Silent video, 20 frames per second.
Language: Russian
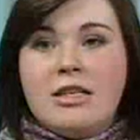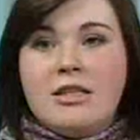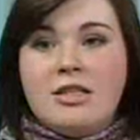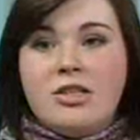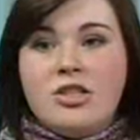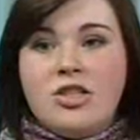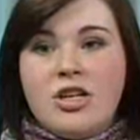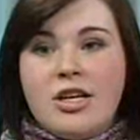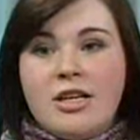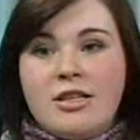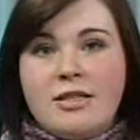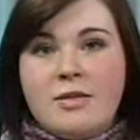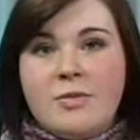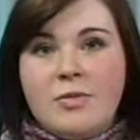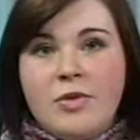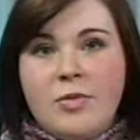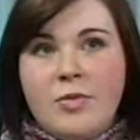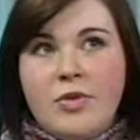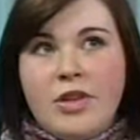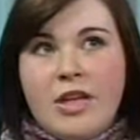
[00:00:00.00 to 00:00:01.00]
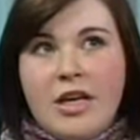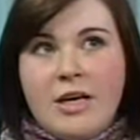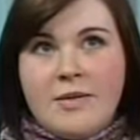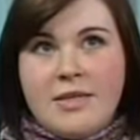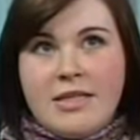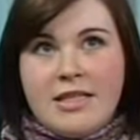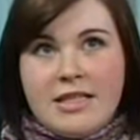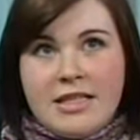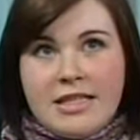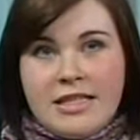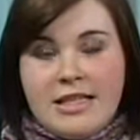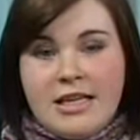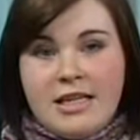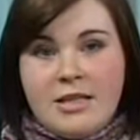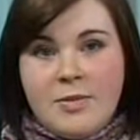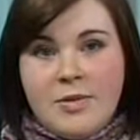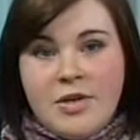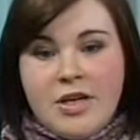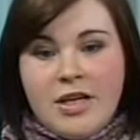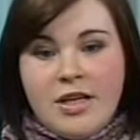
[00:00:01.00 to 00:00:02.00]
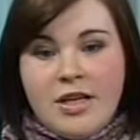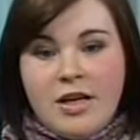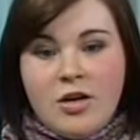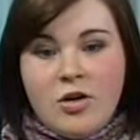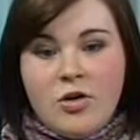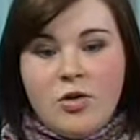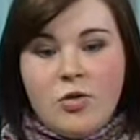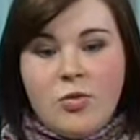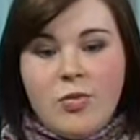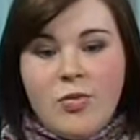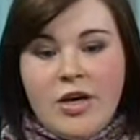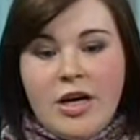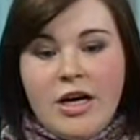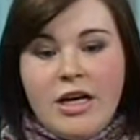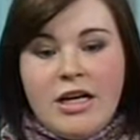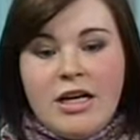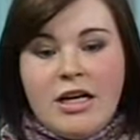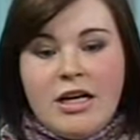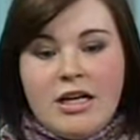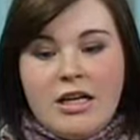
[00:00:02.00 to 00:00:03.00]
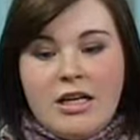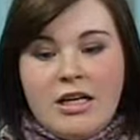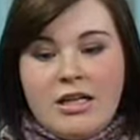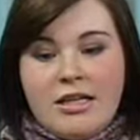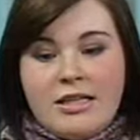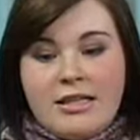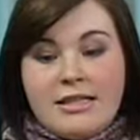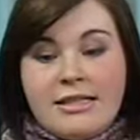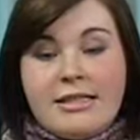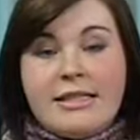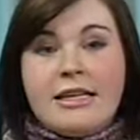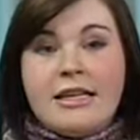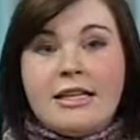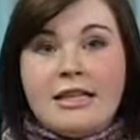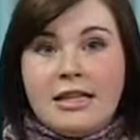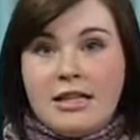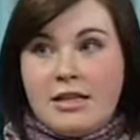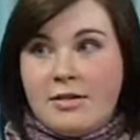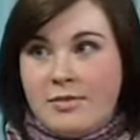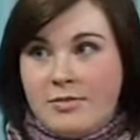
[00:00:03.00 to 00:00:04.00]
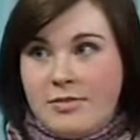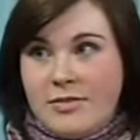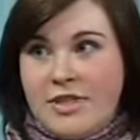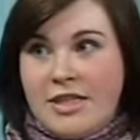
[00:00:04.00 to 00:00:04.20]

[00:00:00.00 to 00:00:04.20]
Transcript: сейчас мы пытаемся создать при киноклубе э, центр,